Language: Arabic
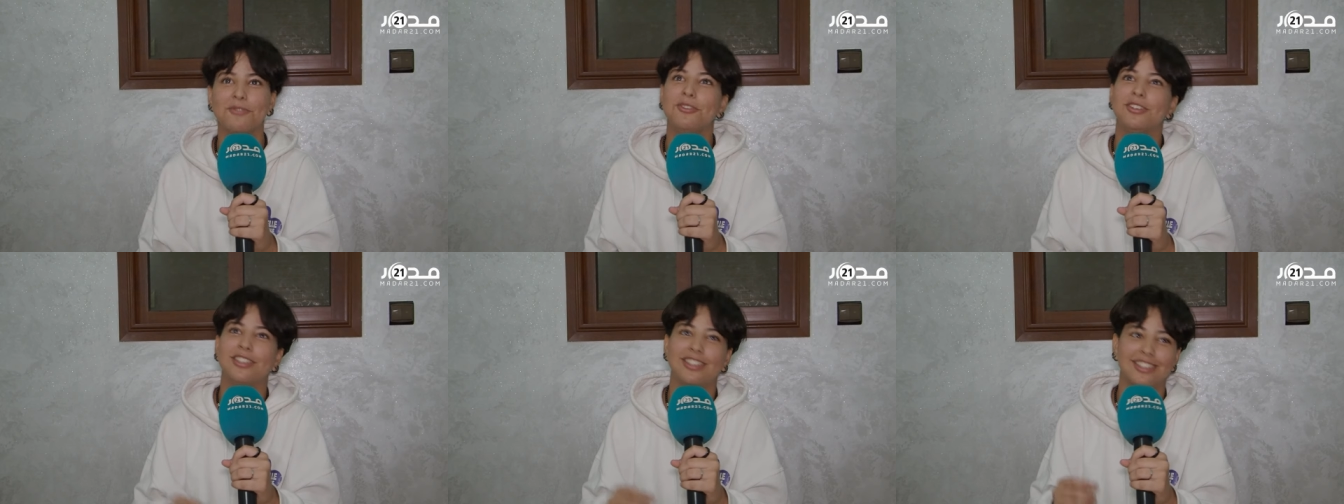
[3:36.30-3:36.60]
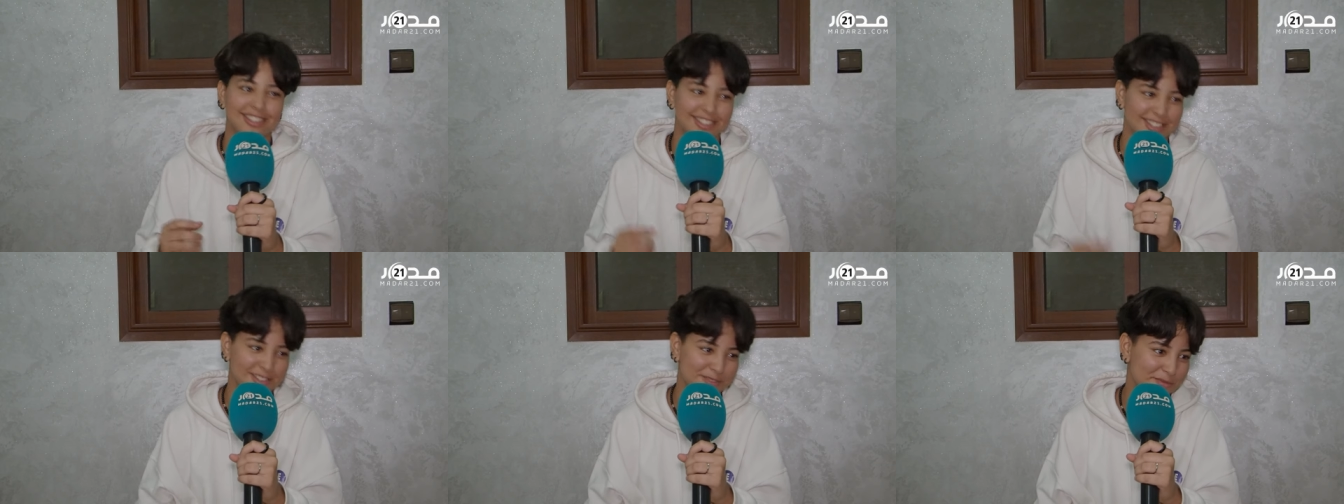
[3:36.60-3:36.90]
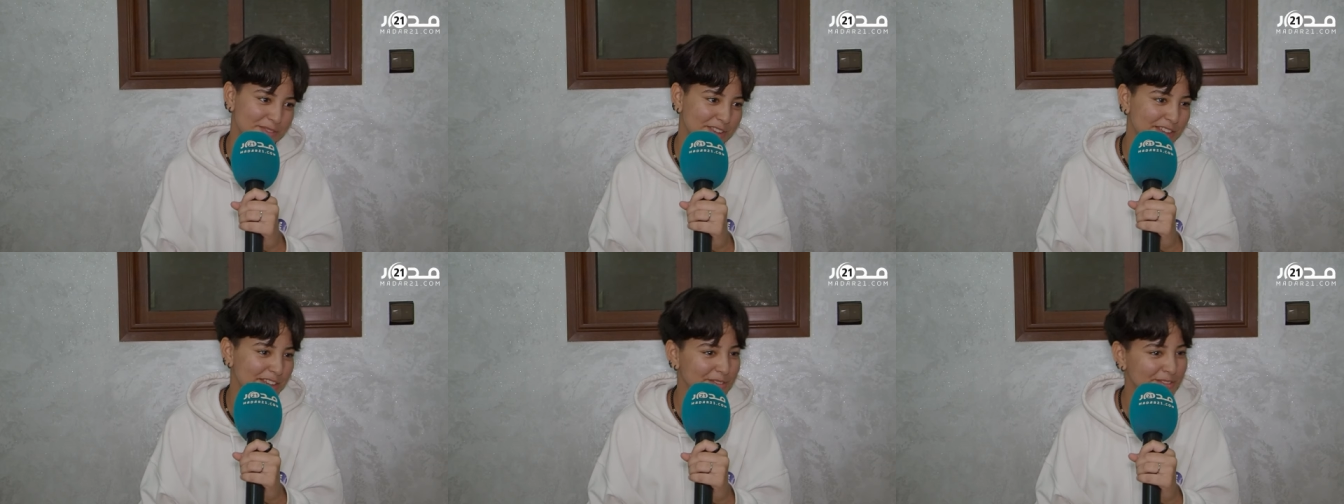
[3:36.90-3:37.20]

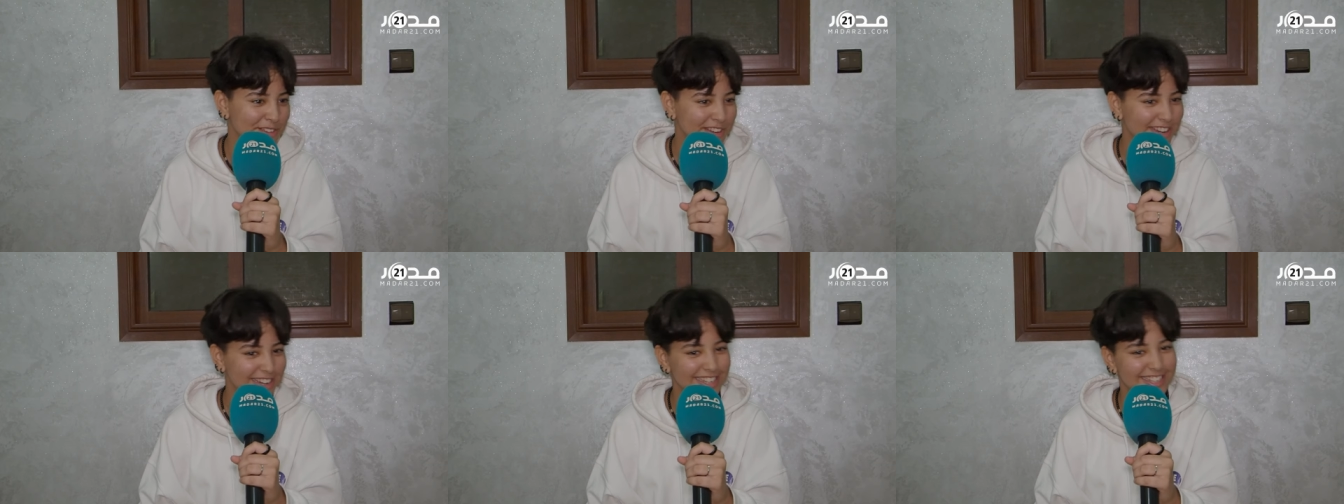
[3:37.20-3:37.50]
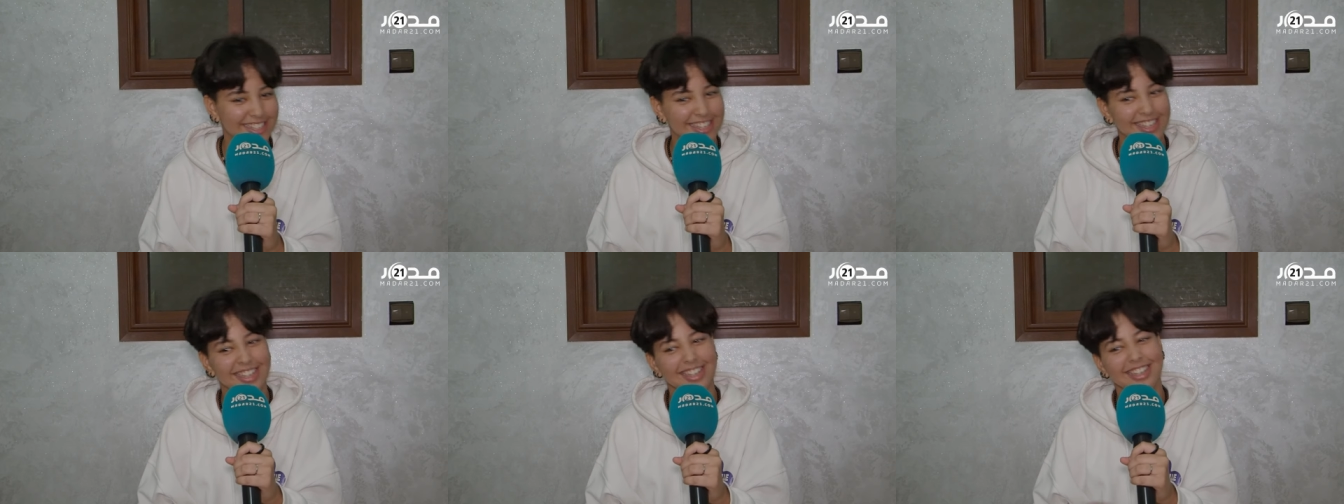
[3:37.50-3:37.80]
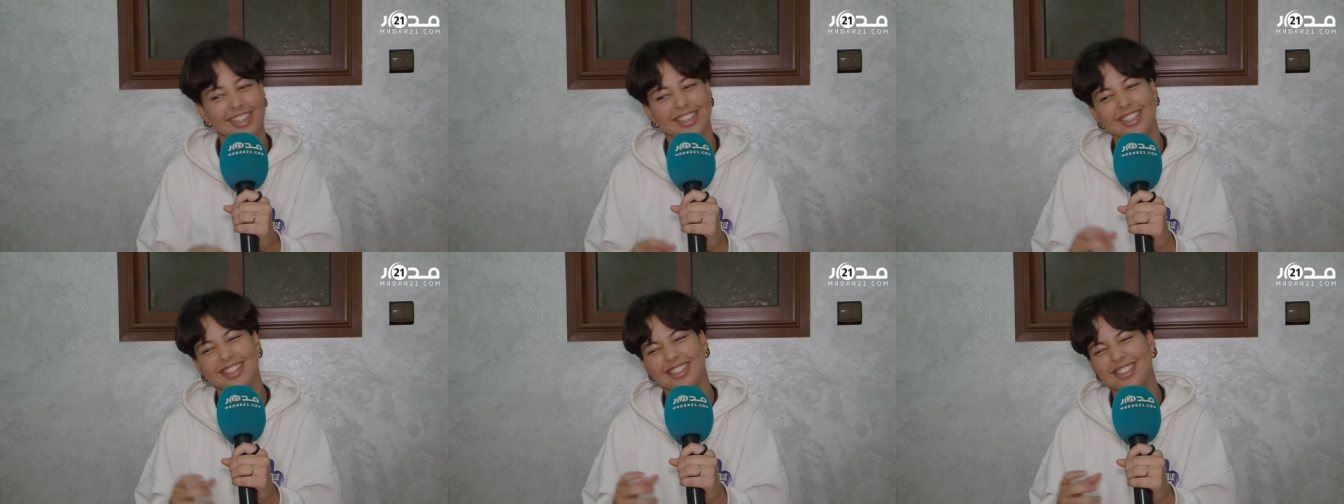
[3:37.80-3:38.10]
متشبهه بالرجال
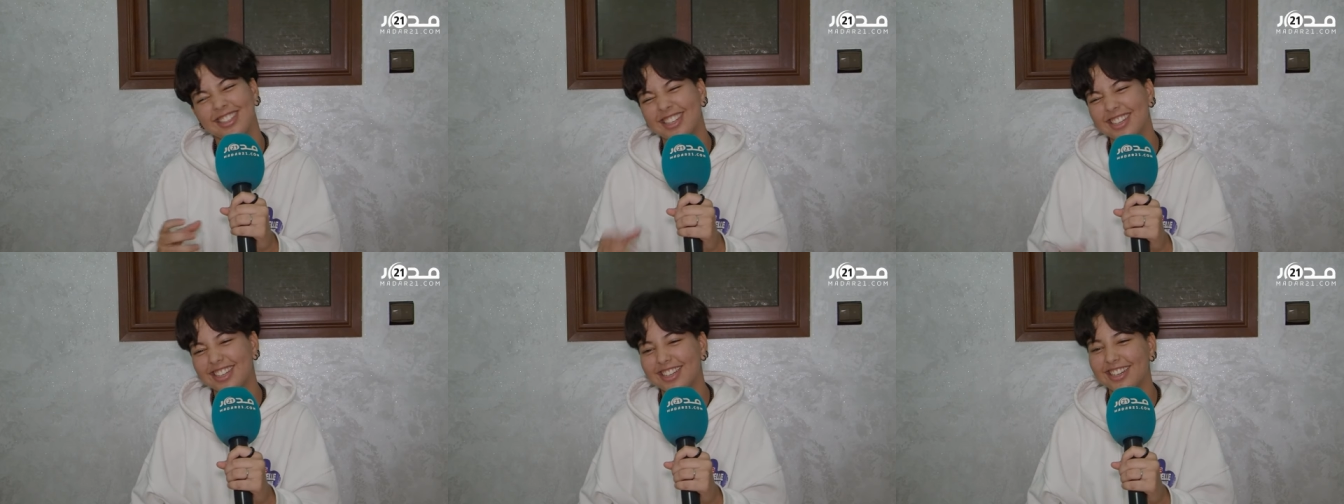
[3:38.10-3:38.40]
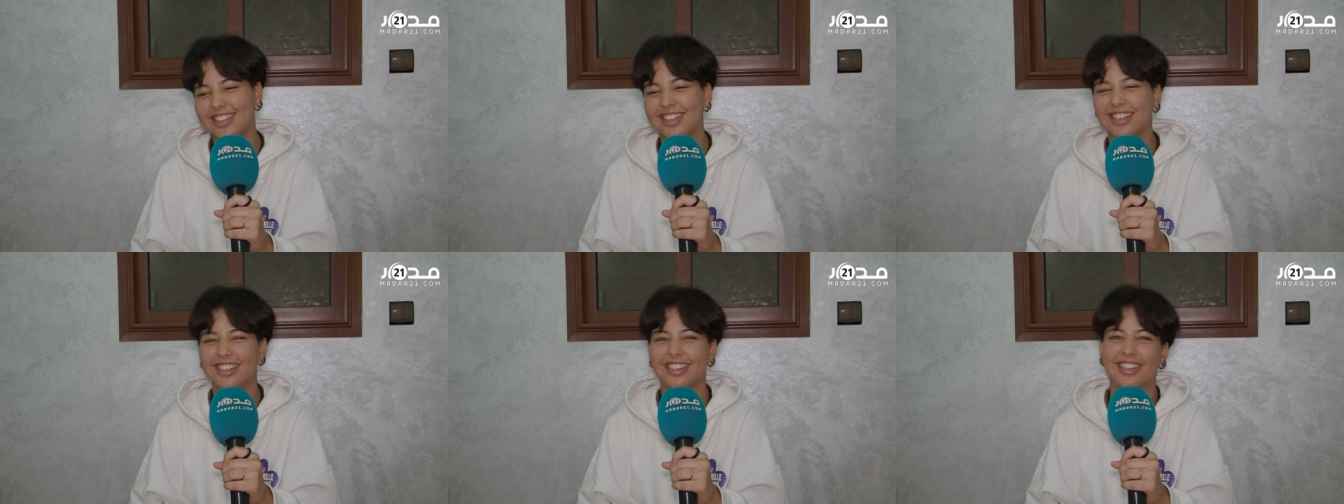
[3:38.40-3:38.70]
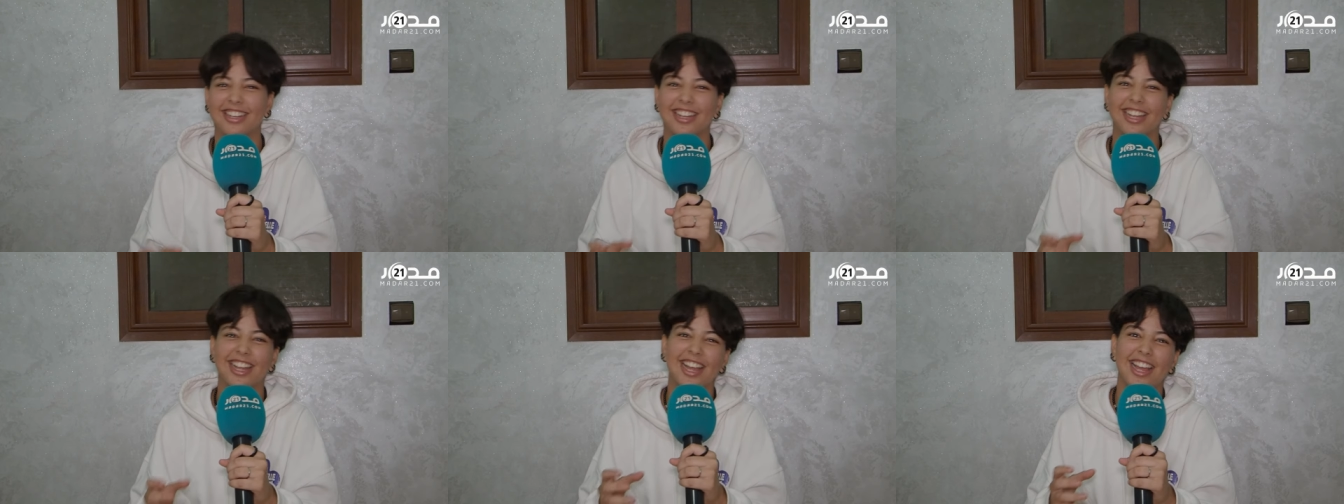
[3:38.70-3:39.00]

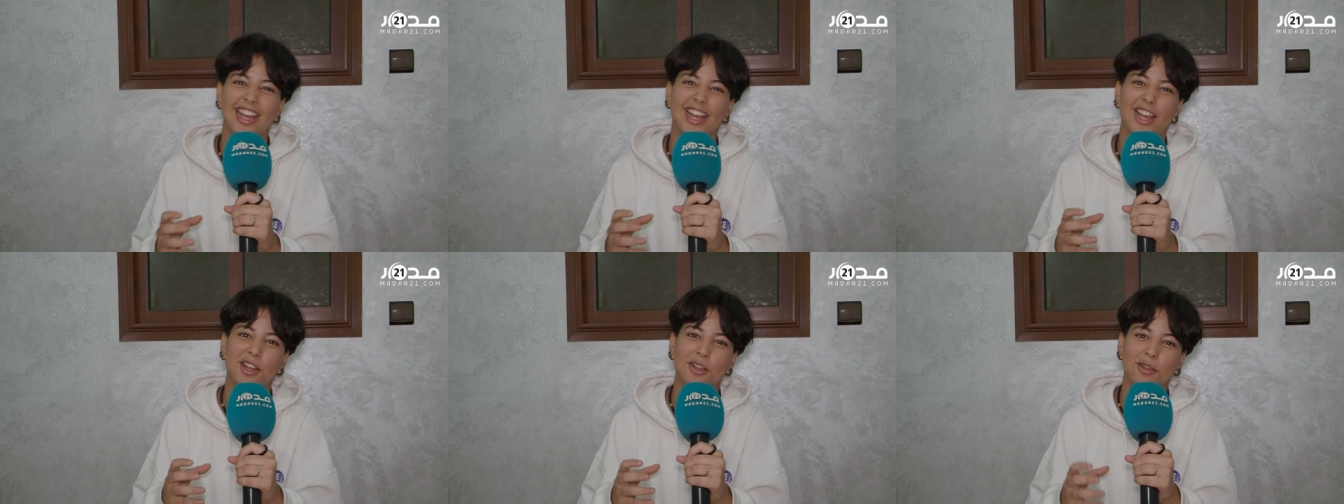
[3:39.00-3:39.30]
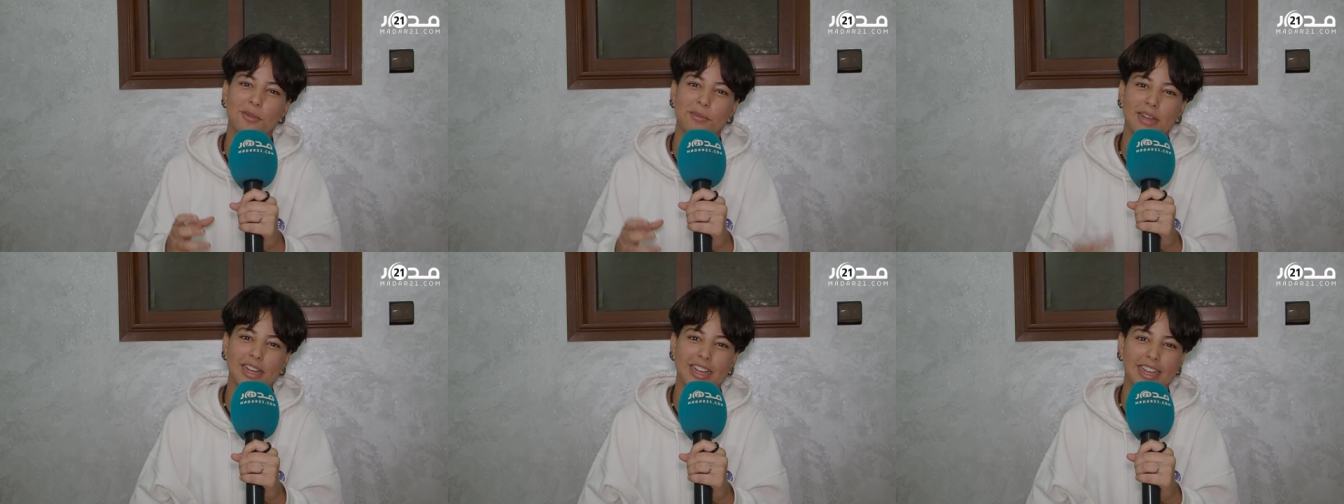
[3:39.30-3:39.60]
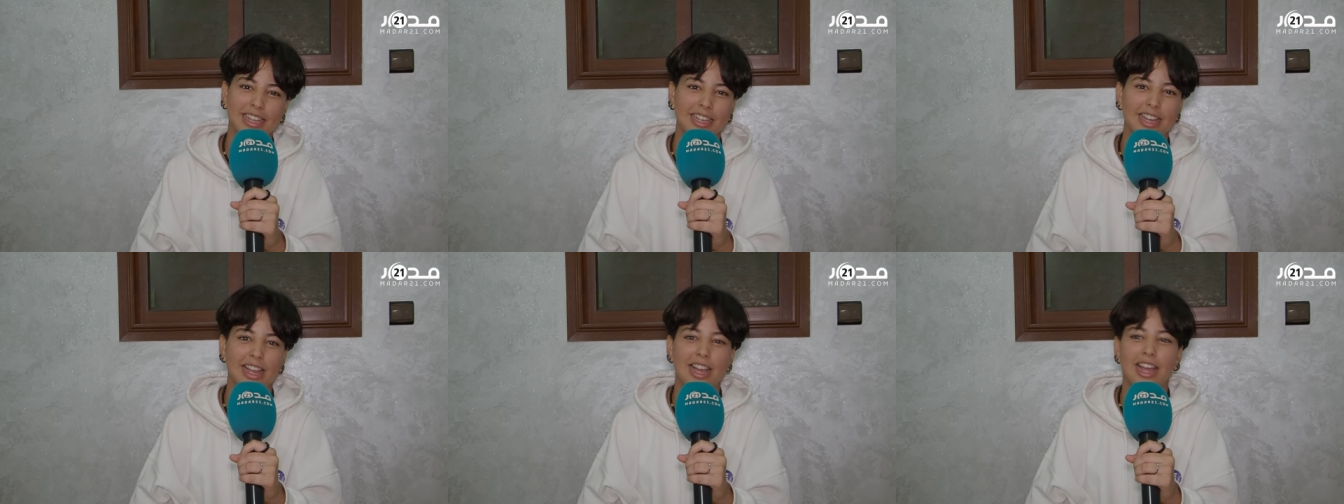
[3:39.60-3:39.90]
دايره ما خ...